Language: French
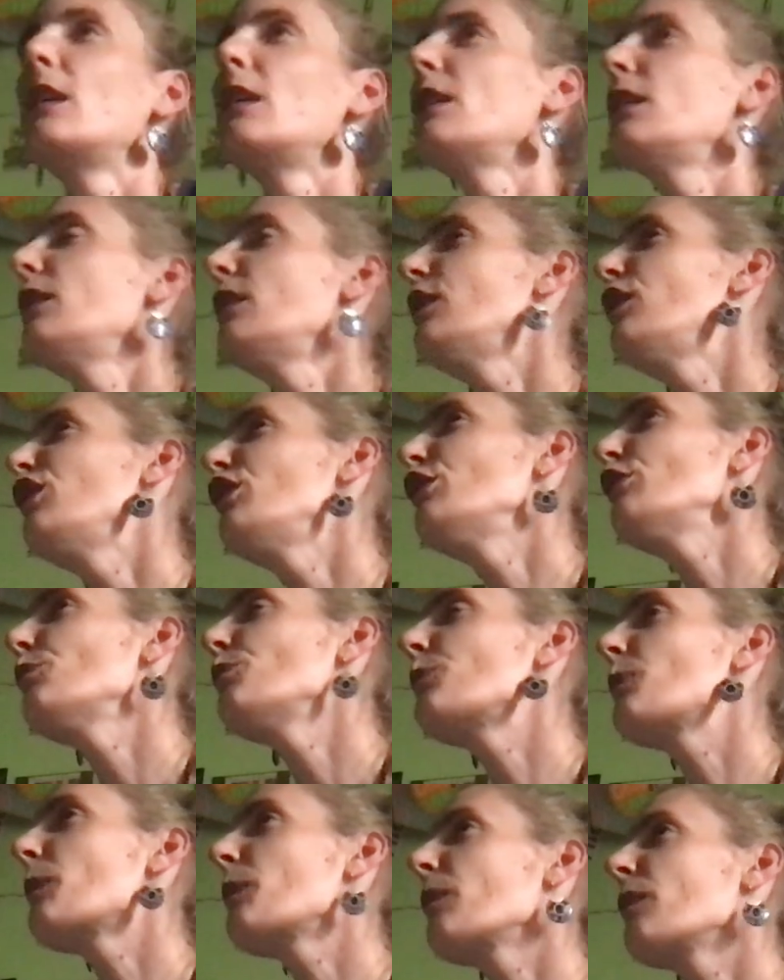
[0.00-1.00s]
Euh,
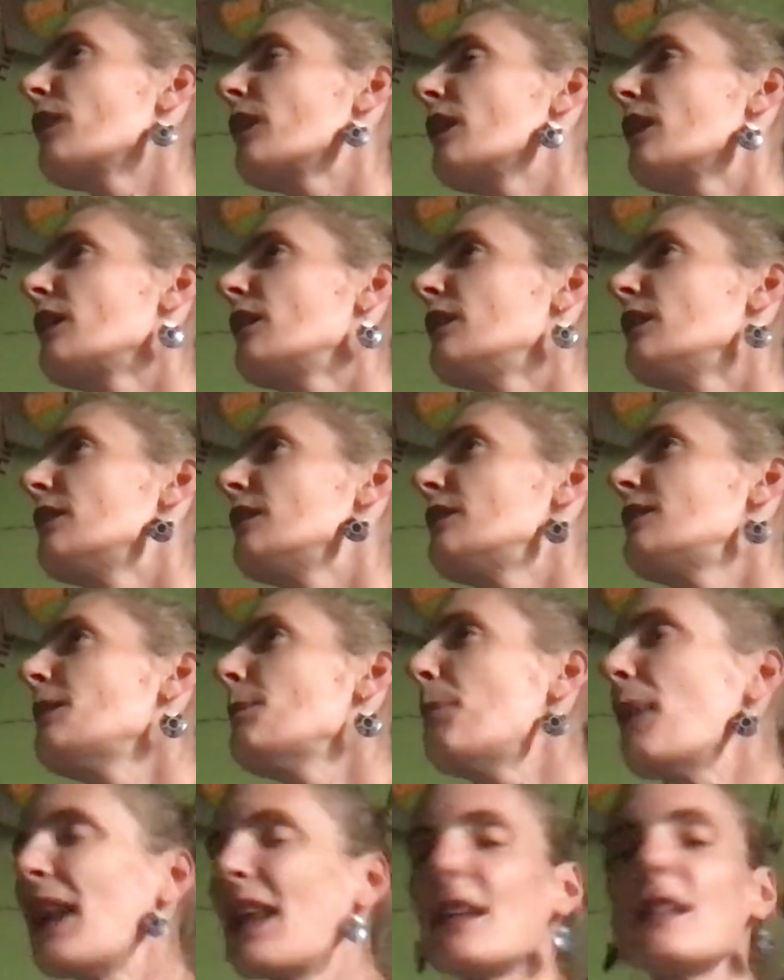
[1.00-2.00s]
c'est
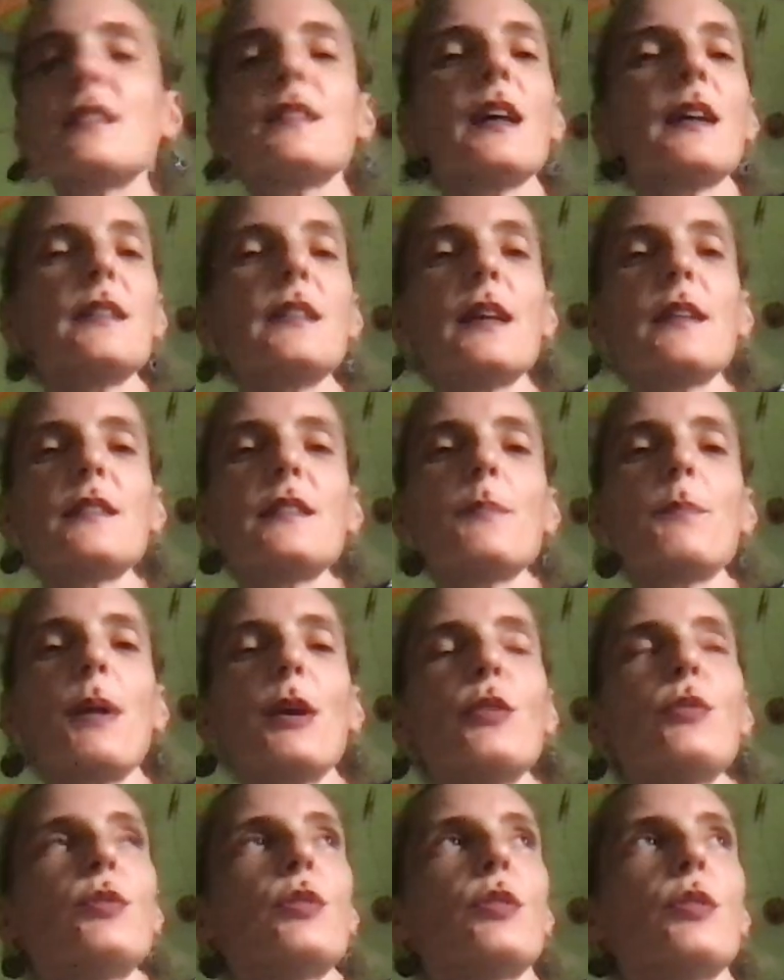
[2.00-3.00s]
pas la stagnation, c'est pas
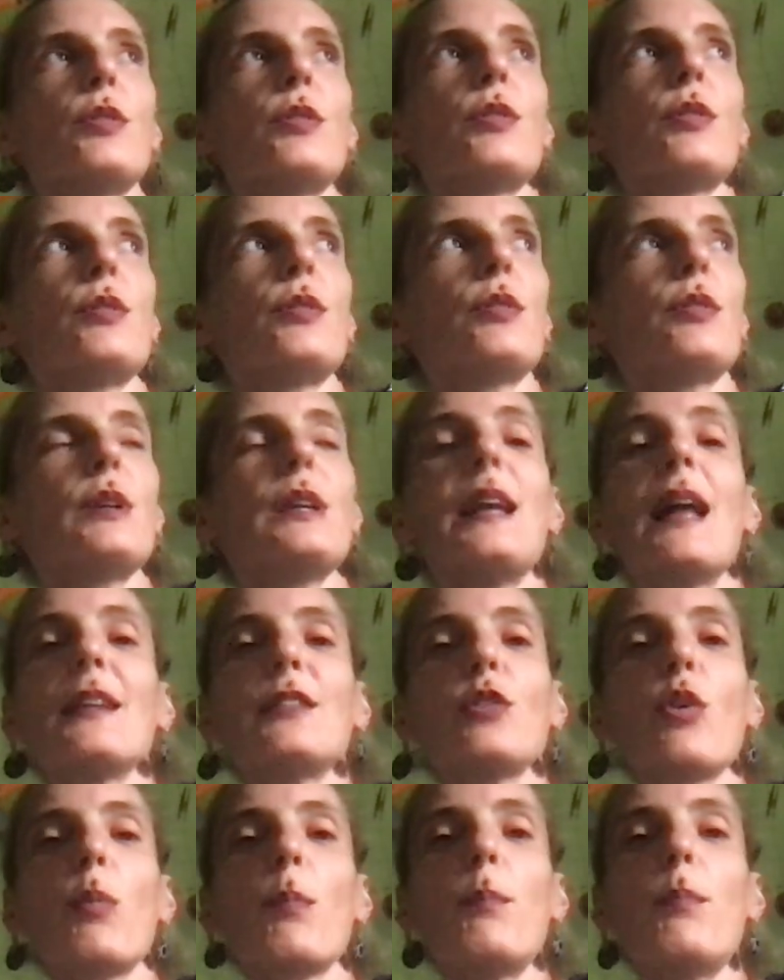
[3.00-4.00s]
une. Euh, il
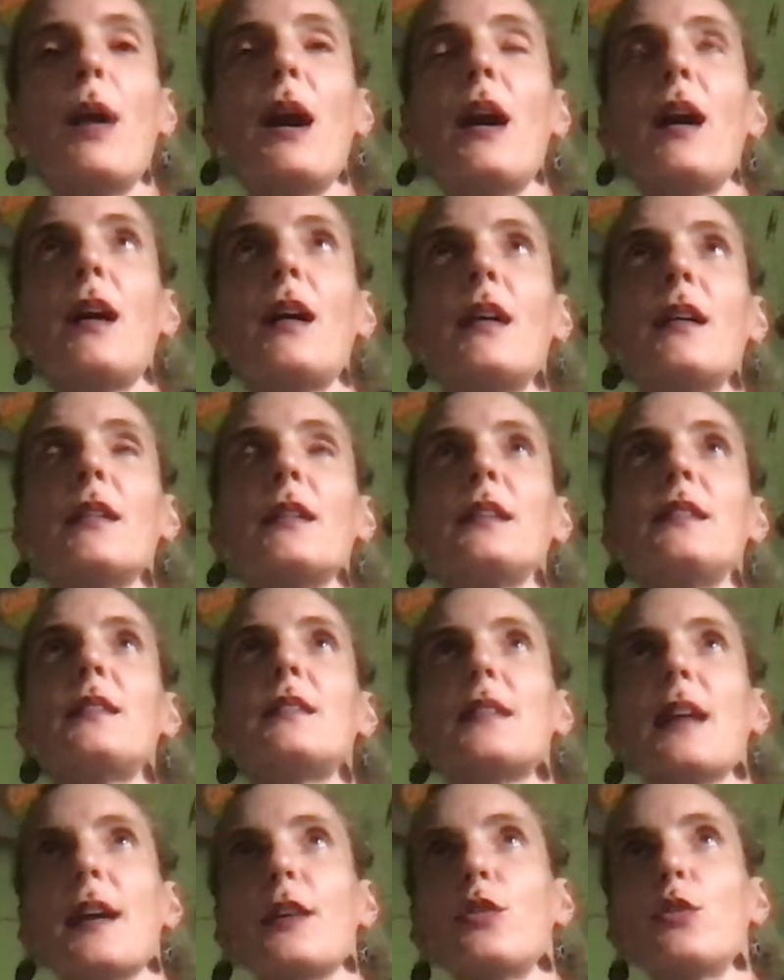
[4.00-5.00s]
attend pas, il
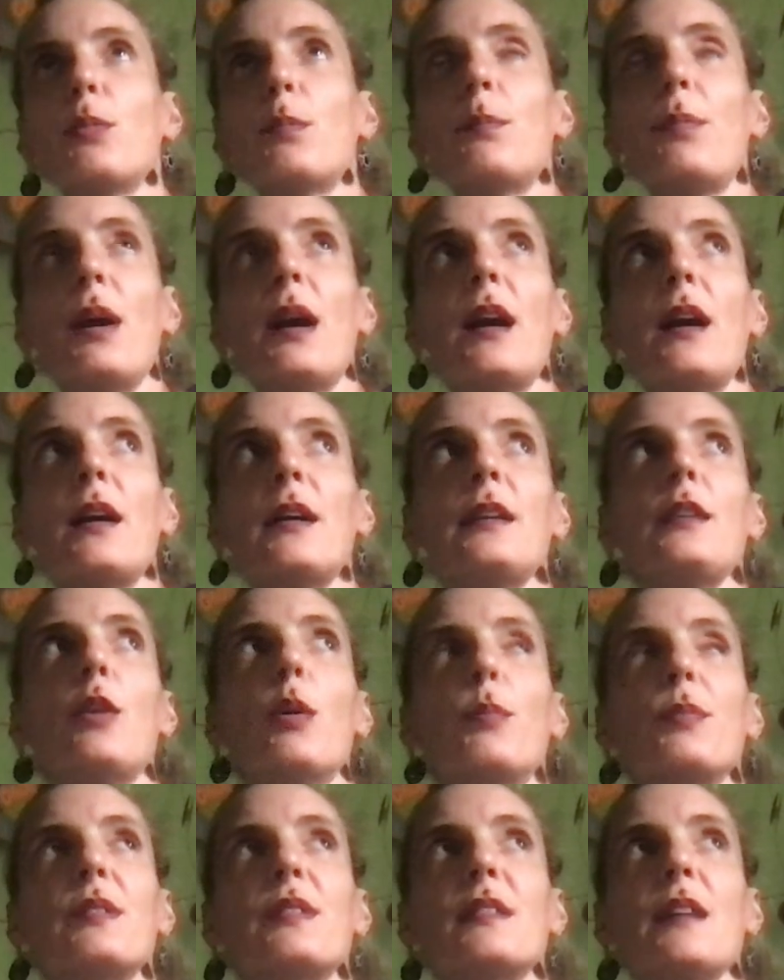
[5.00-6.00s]
stagne pas, il
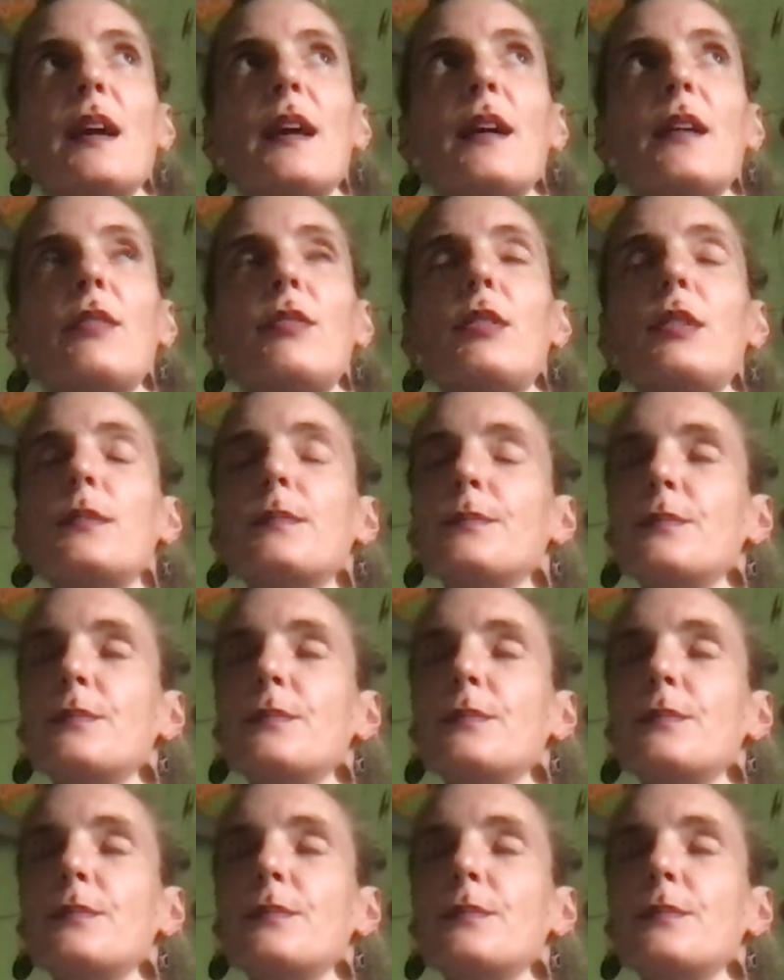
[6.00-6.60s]
observe.